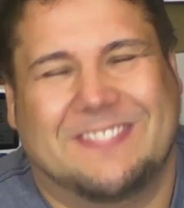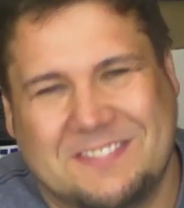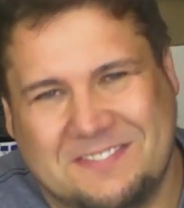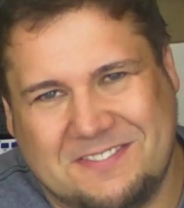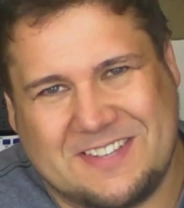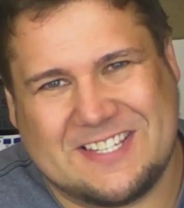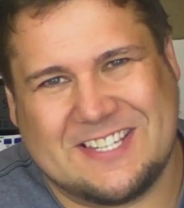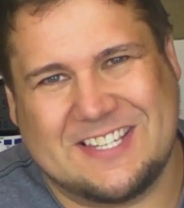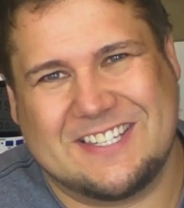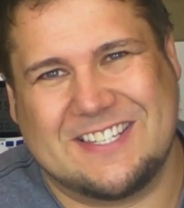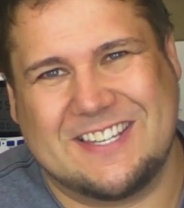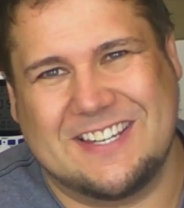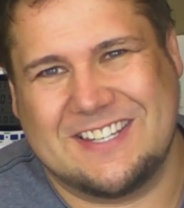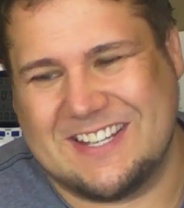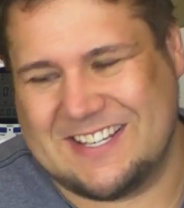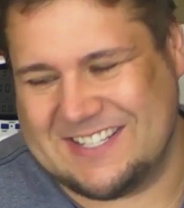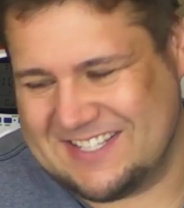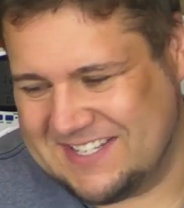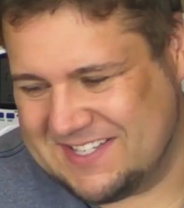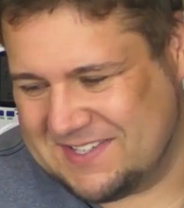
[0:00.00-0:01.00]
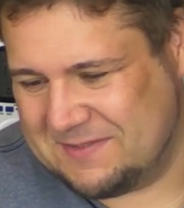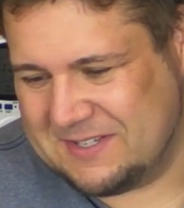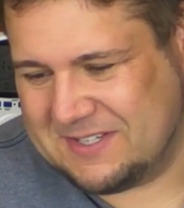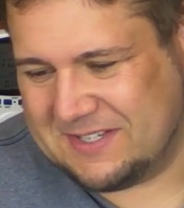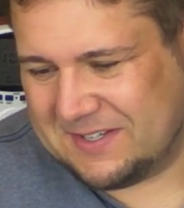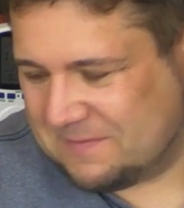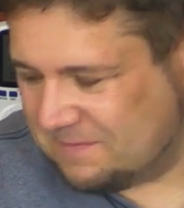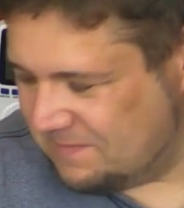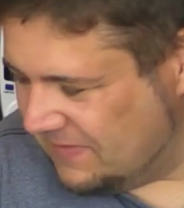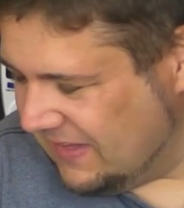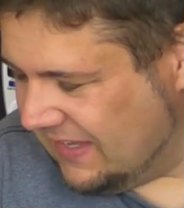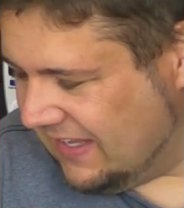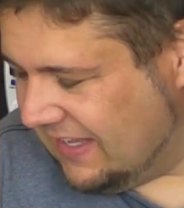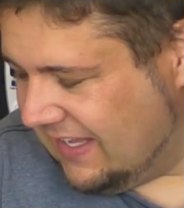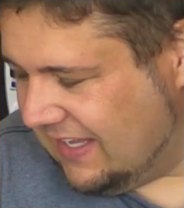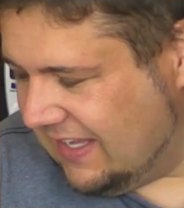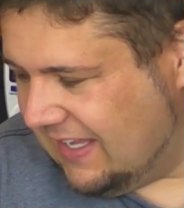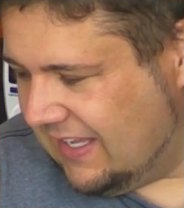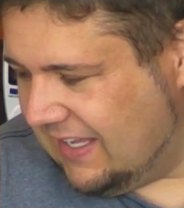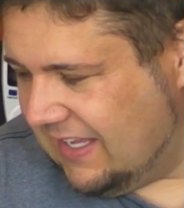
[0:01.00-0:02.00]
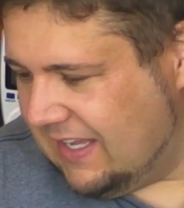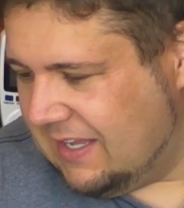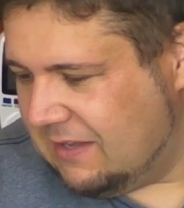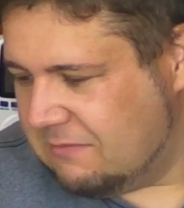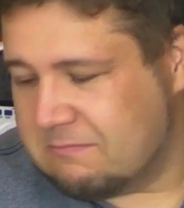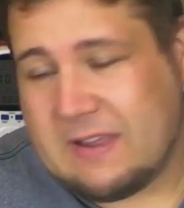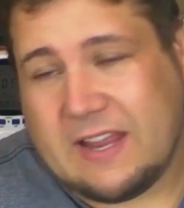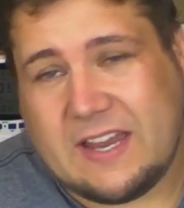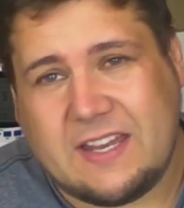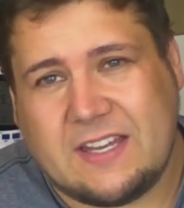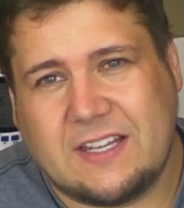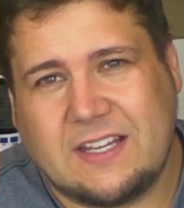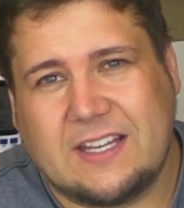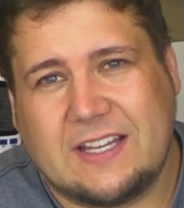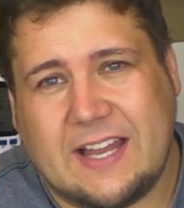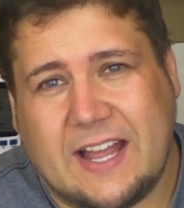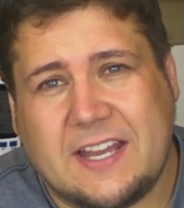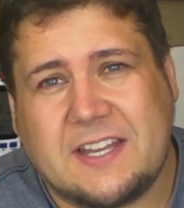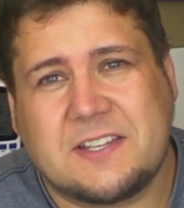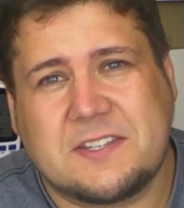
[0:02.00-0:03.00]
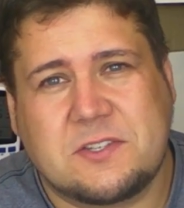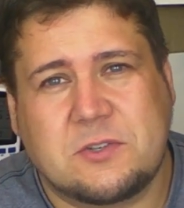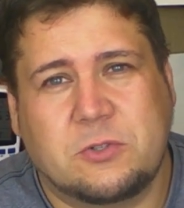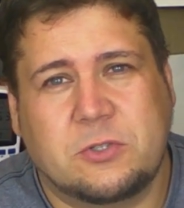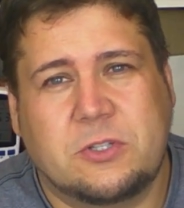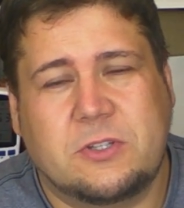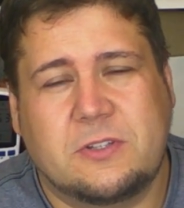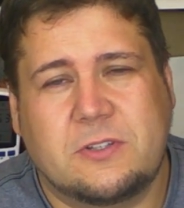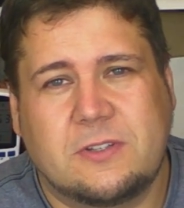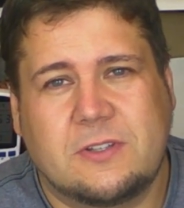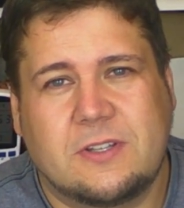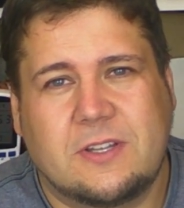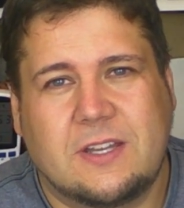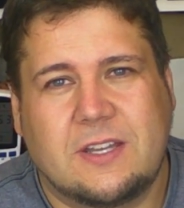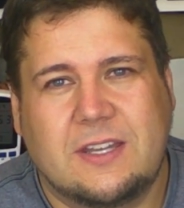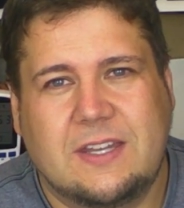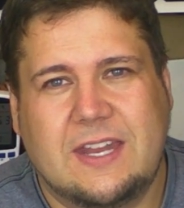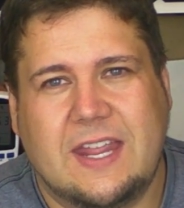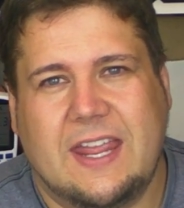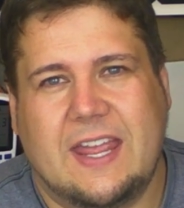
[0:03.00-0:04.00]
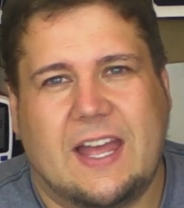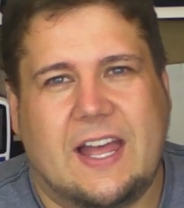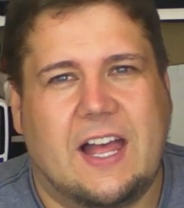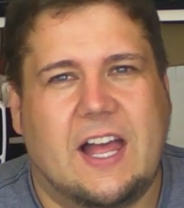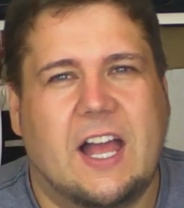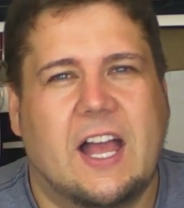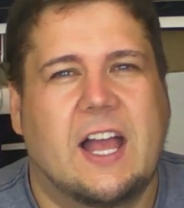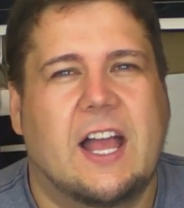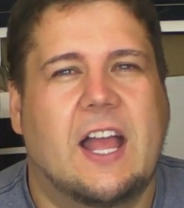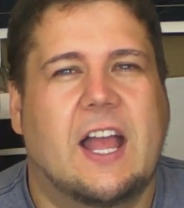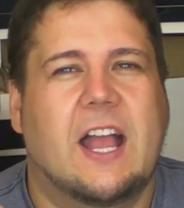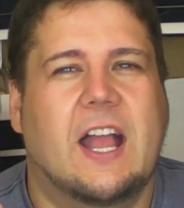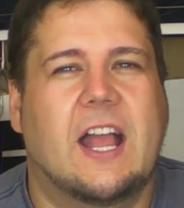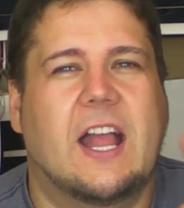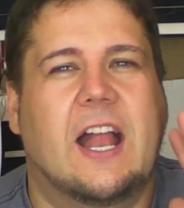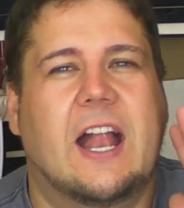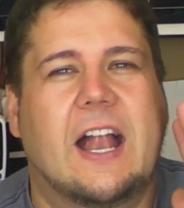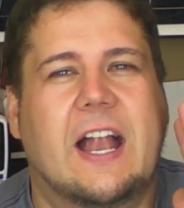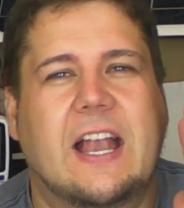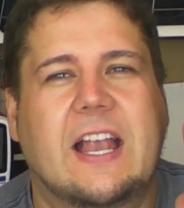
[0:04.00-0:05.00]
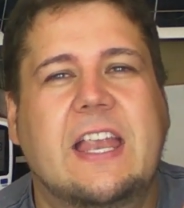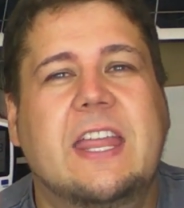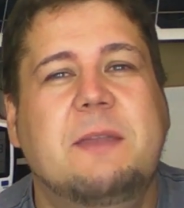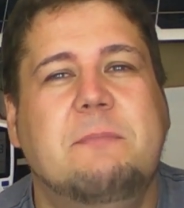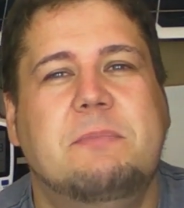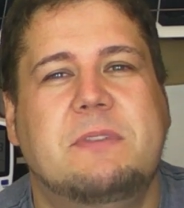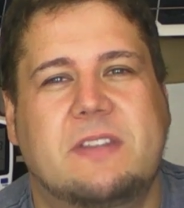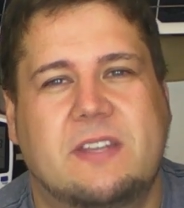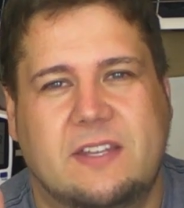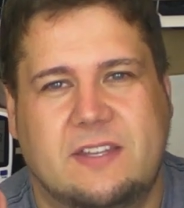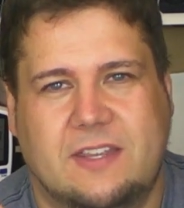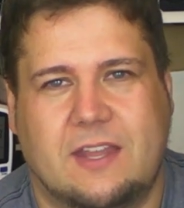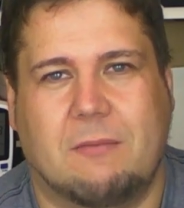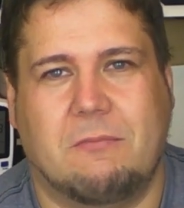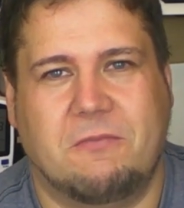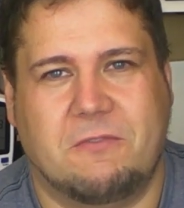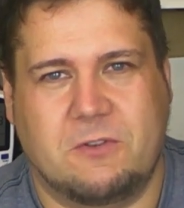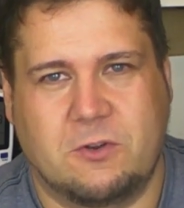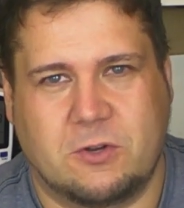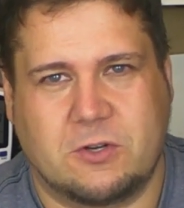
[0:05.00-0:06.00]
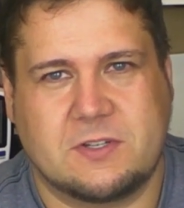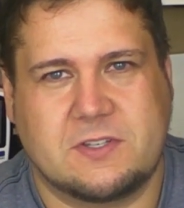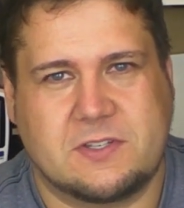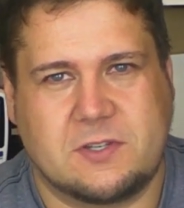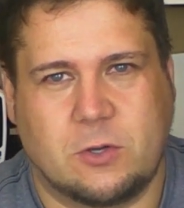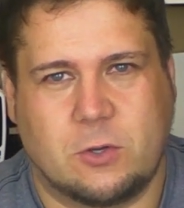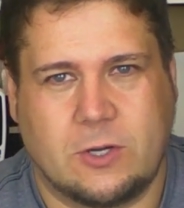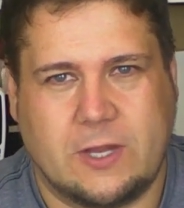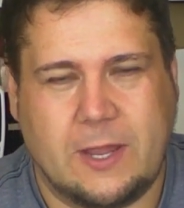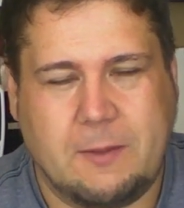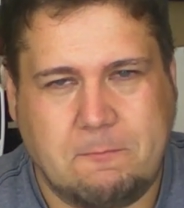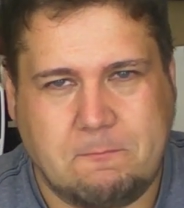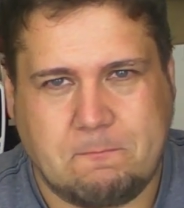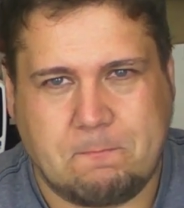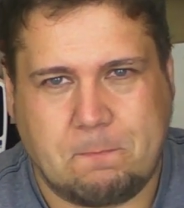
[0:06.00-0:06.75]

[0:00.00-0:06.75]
Was ist denn das jetzt wieder? Mein kleiner Sohn, der liebt Dampfloks, okay?